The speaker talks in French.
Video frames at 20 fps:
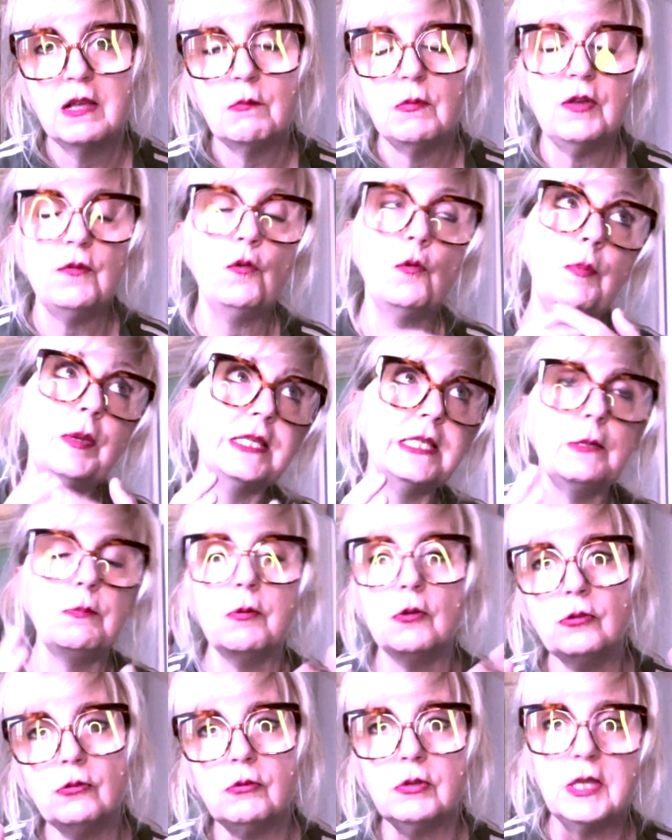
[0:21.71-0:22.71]
il ne faut pas s'y
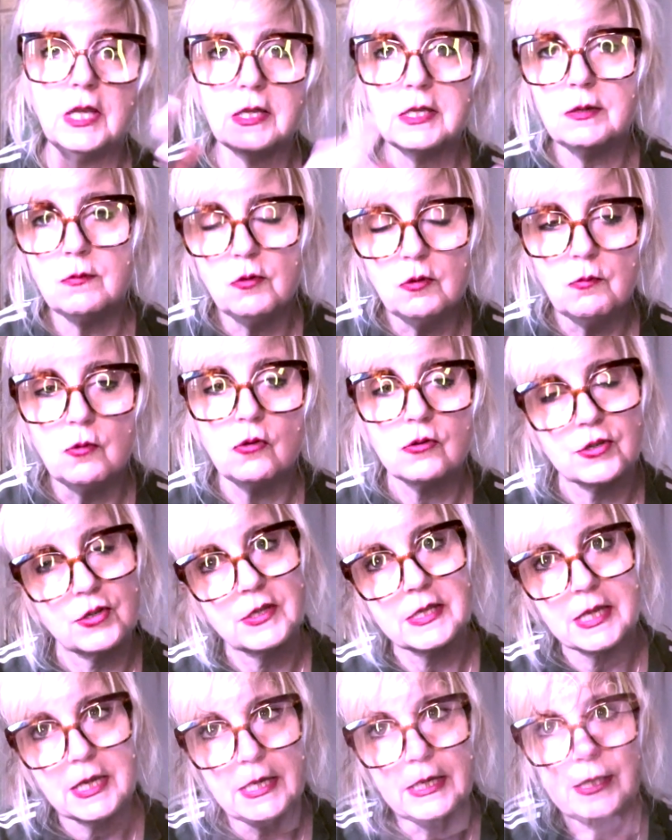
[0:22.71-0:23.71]
prendre au dernier moment, ce
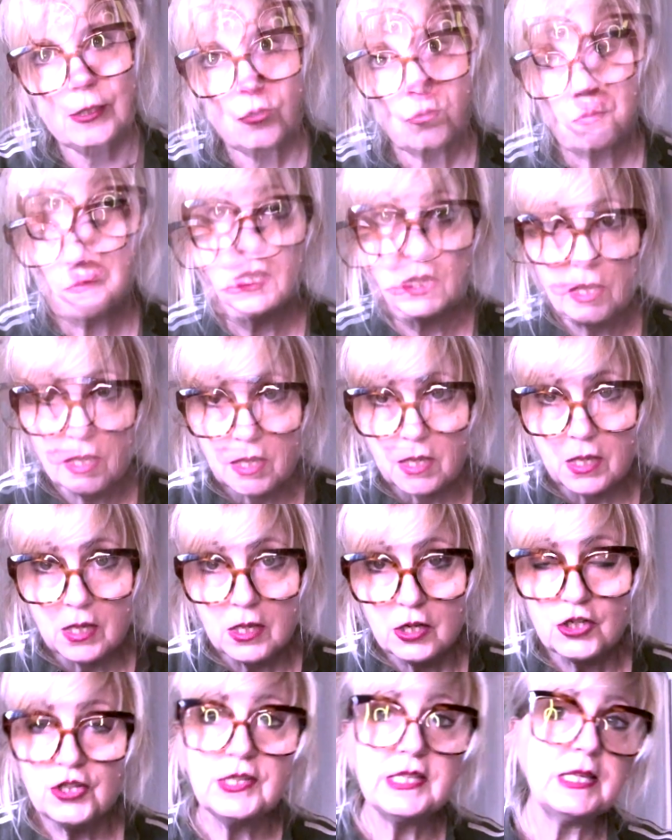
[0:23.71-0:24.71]
serait idiot.
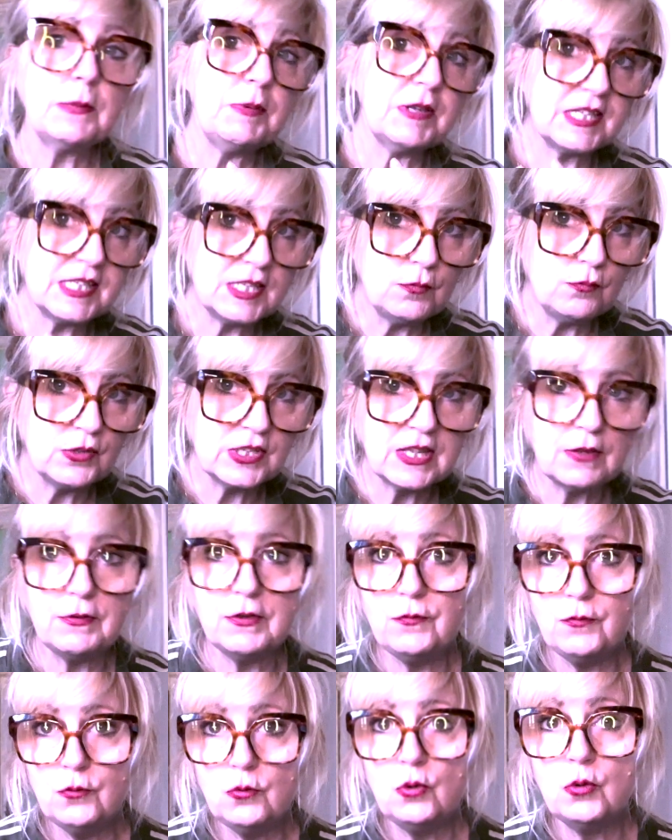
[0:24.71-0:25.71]
Je ne sais pas si vous avez
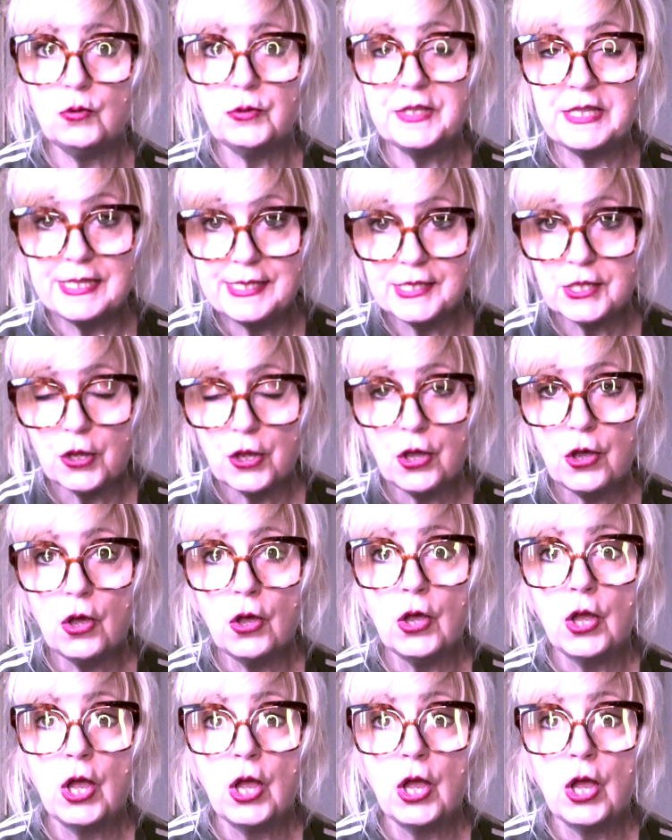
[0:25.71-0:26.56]
vu le teaser.